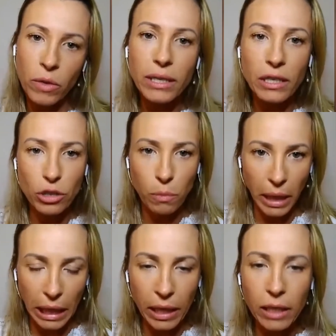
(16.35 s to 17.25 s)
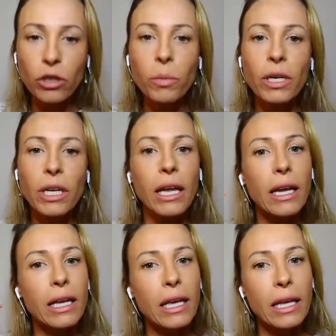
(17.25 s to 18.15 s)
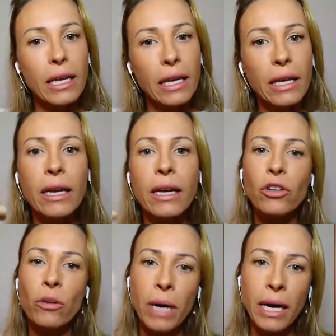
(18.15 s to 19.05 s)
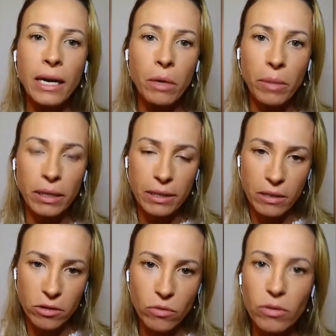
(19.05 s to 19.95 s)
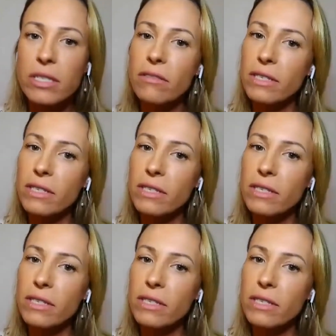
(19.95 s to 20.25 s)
atendimento porque ela queria retomar a amamentação exclusiva,